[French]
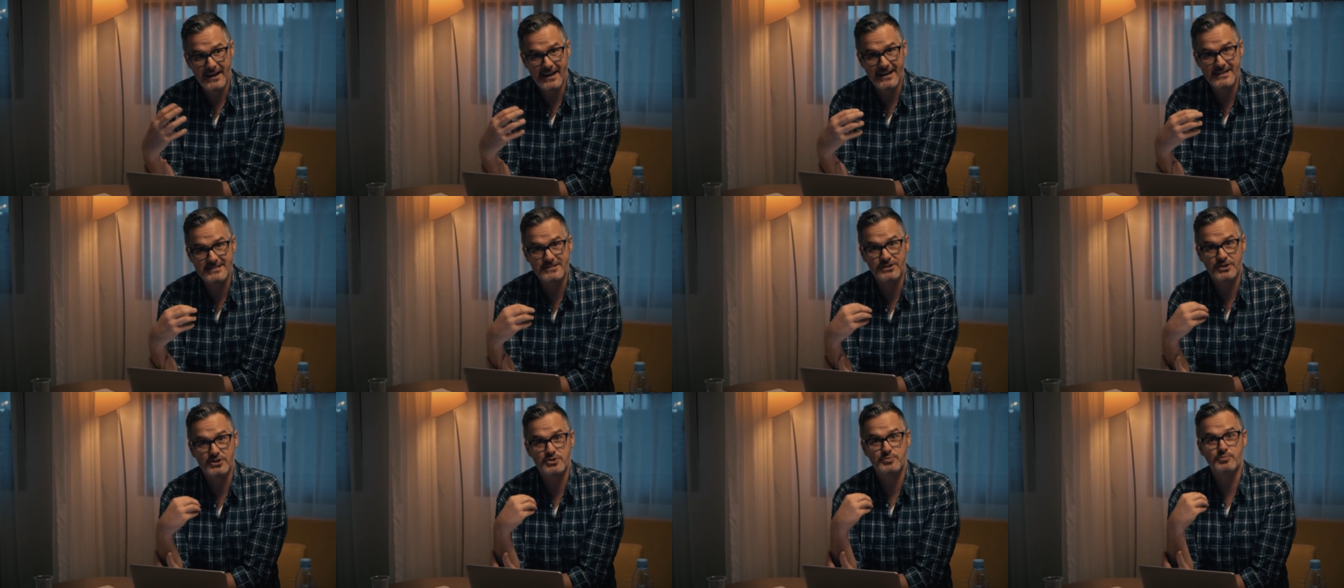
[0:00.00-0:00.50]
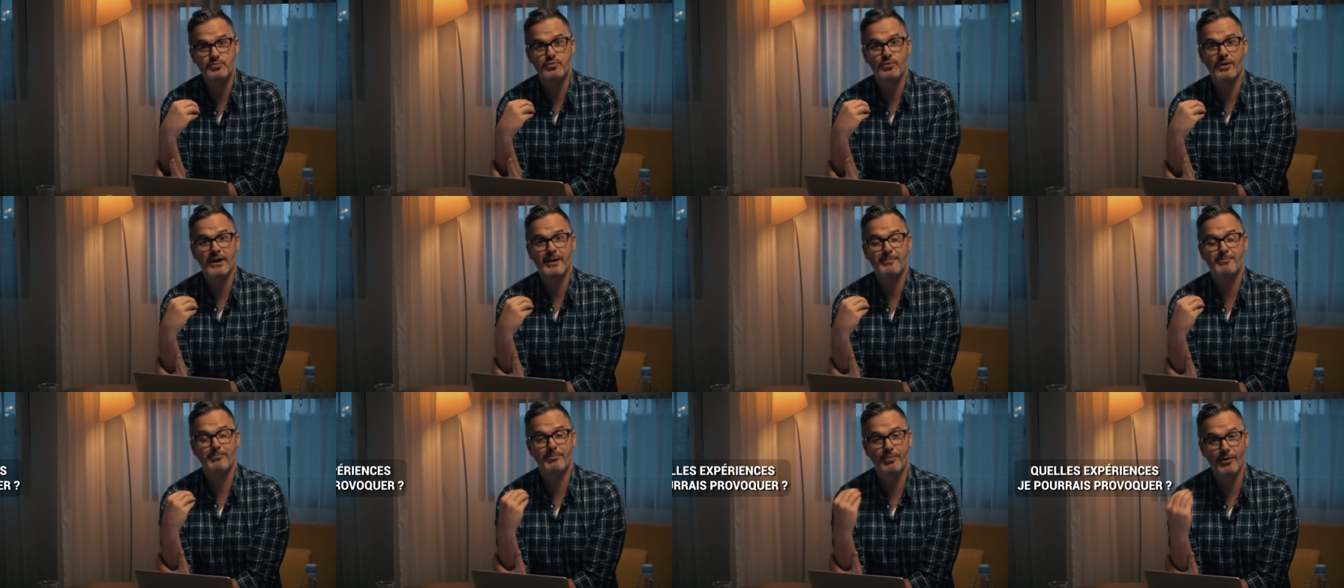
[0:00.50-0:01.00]
est-ce que je
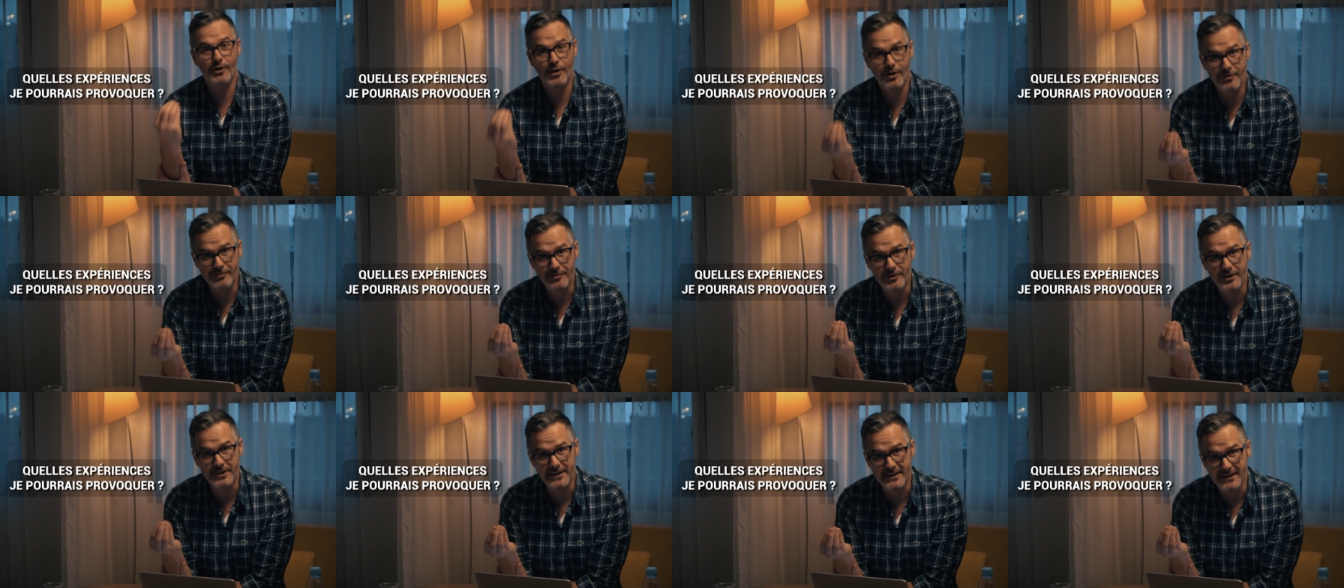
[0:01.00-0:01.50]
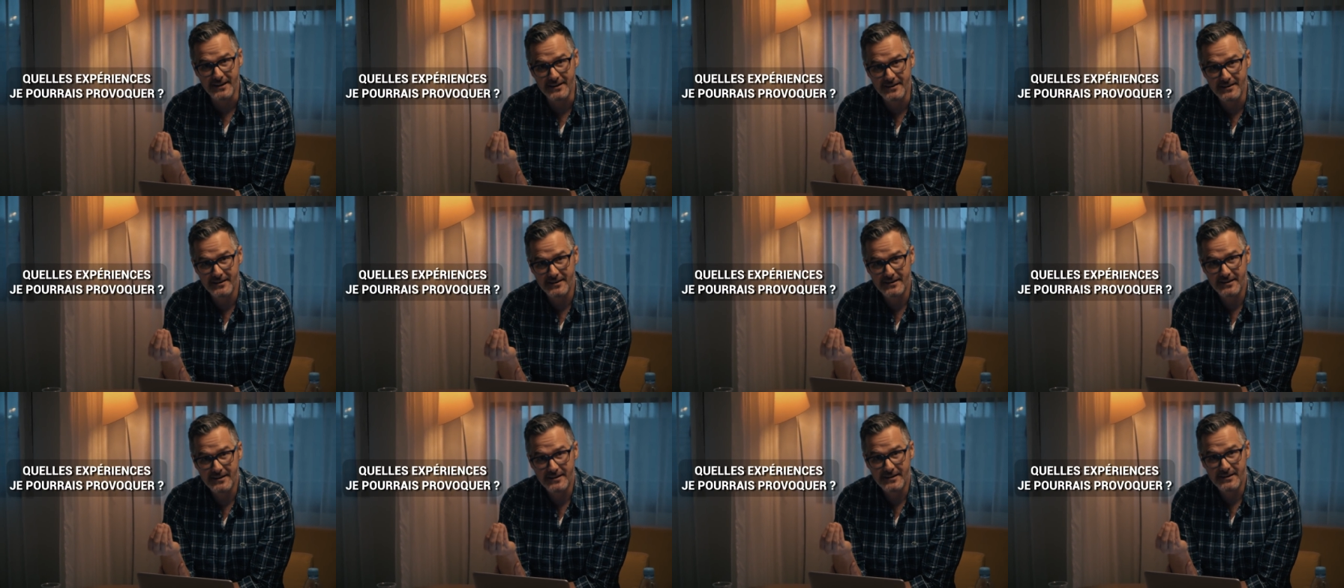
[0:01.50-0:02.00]
pourrais provoquer
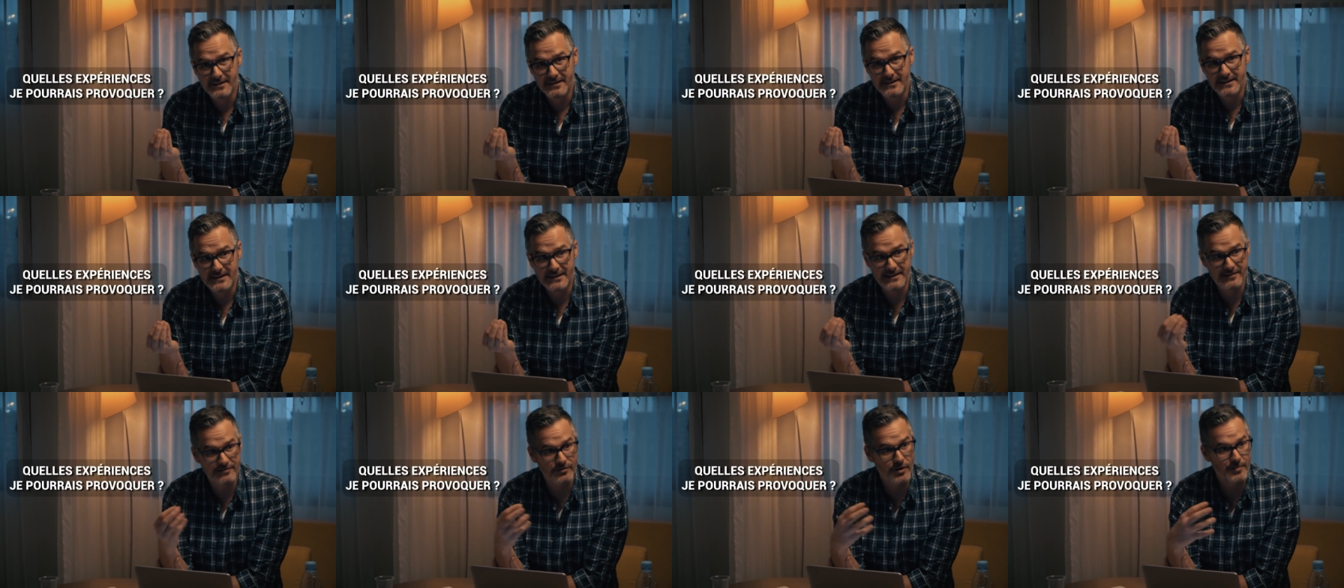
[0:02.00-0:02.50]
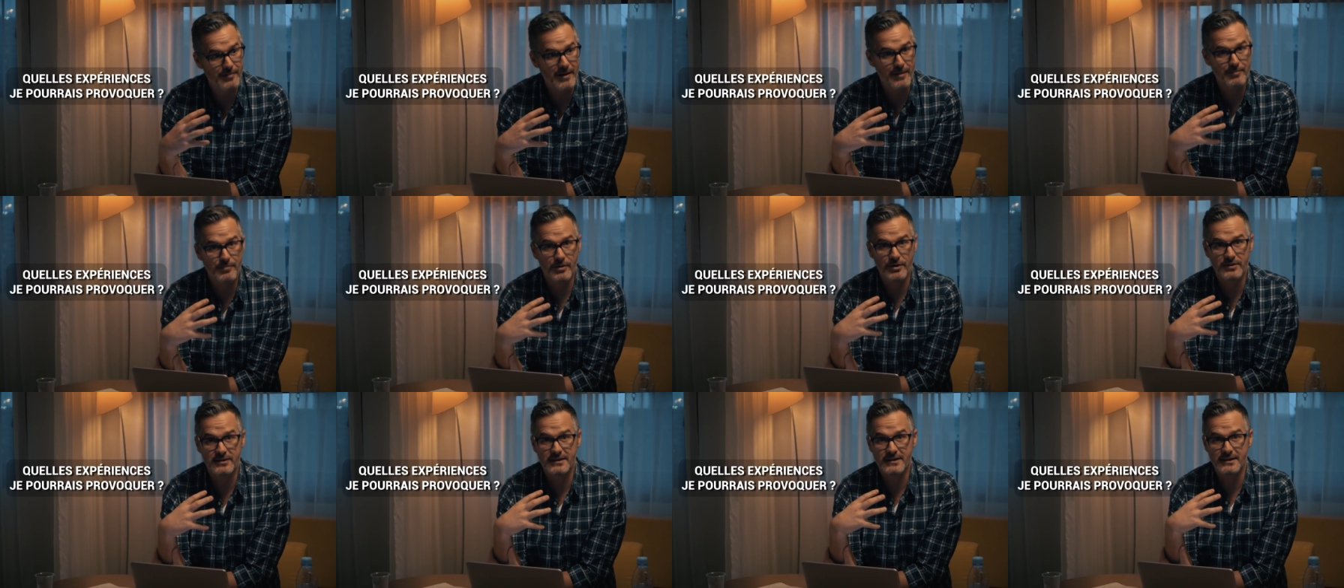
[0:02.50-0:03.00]
qui va
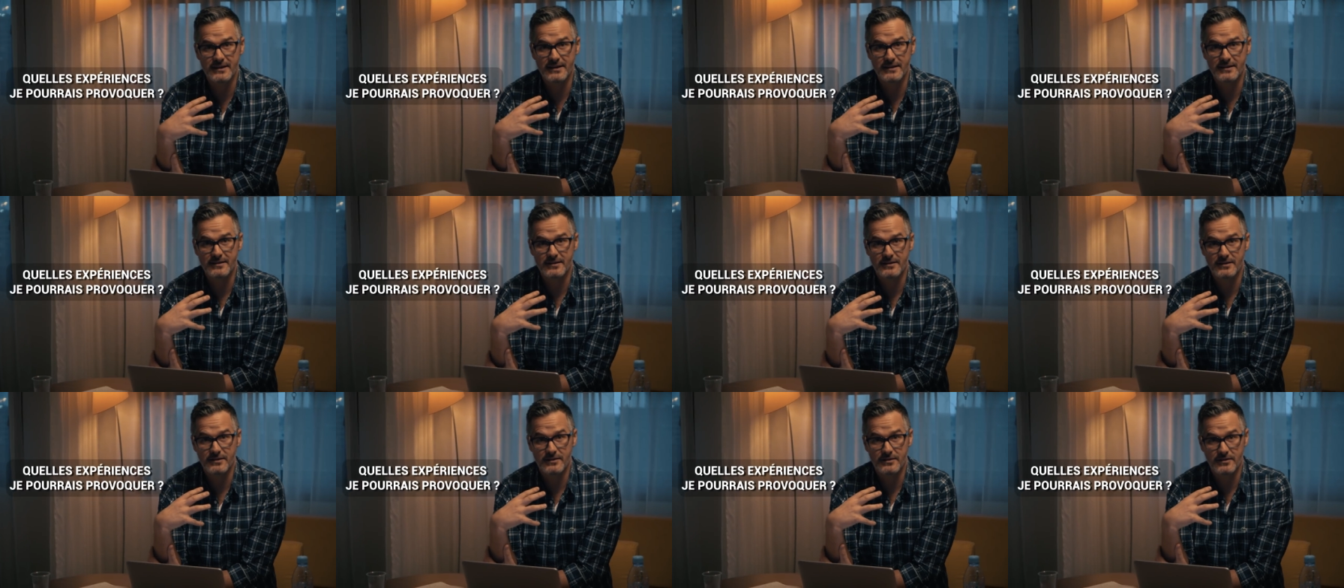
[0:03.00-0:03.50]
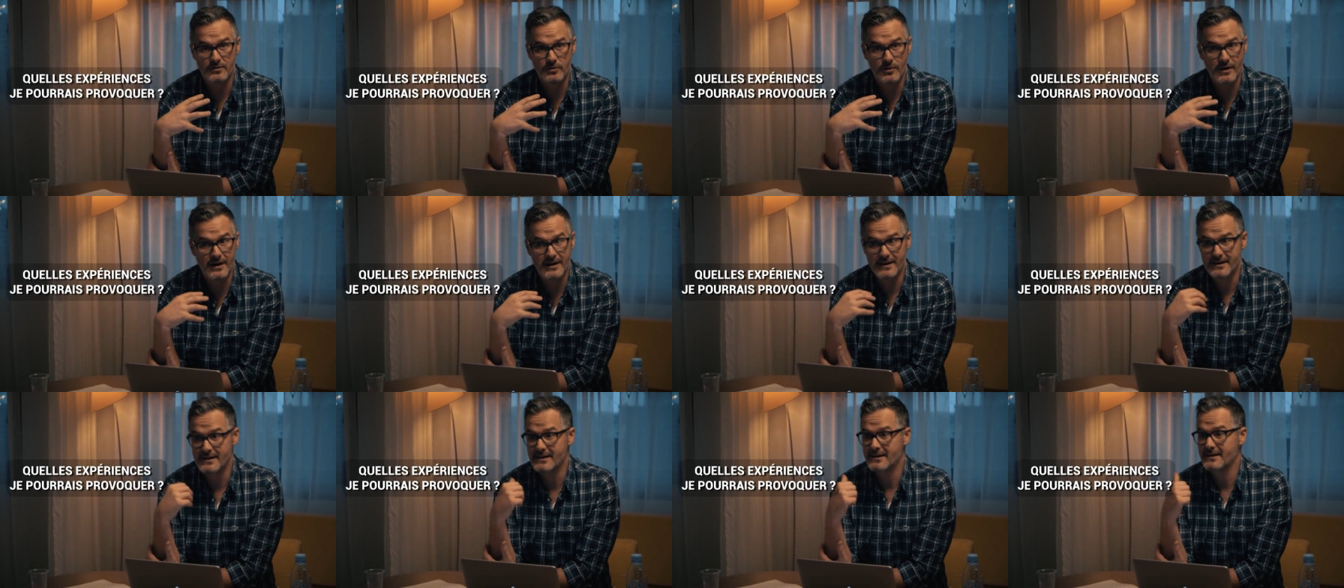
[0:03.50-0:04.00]
m'apporter
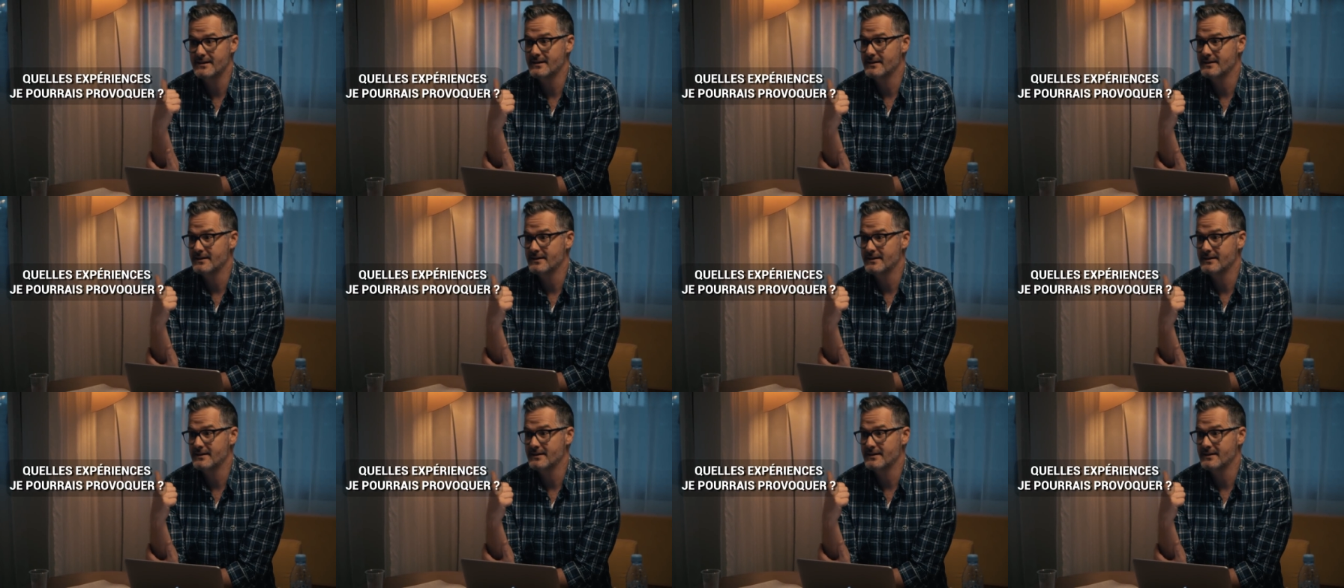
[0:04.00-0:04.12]
quoi?